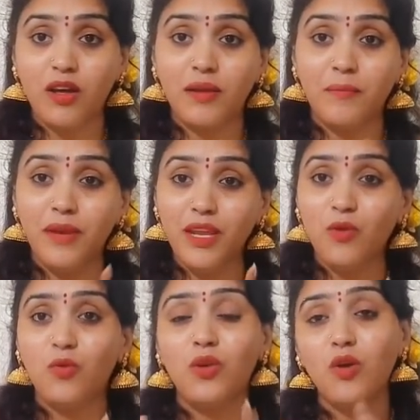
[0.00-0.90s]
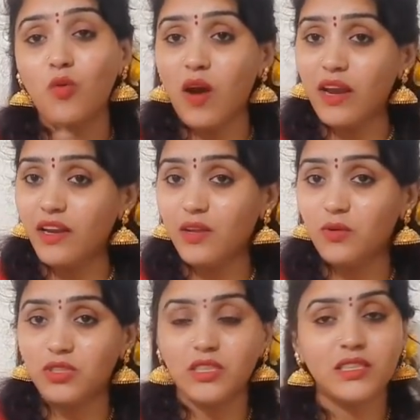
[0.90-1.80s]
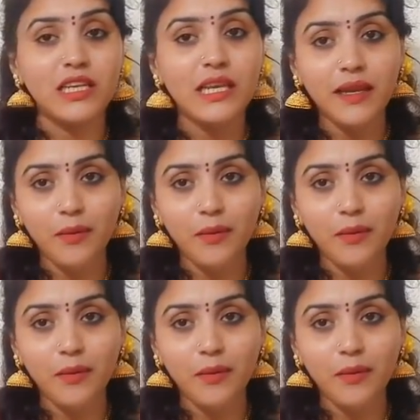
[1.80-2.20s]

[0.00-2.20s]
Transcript: అన్నీ కూడా క్వాంటిటీ వచ్చేసి